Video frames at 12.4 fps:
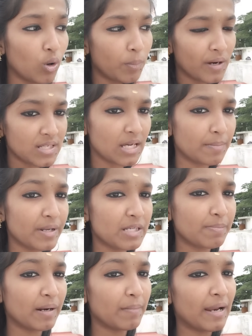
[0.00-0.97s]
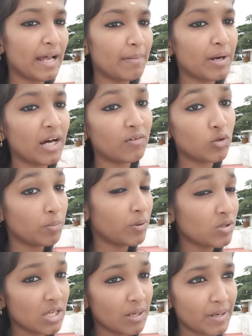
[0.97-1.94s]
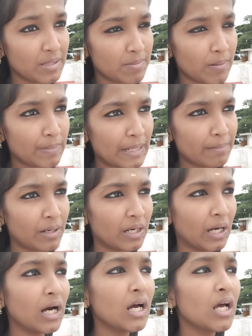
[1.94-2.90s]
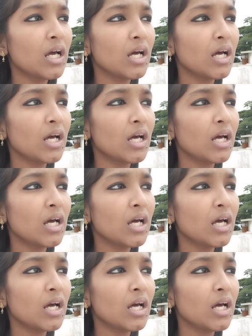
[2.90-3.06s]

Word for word: ஒரு பக்கம் சர்ப்ரைஸ் பண்ண பிளான் பண்ணா ஒரு பக்கம் சர்ப்ரைஸ் பண்ண பிளான் பண்ணால்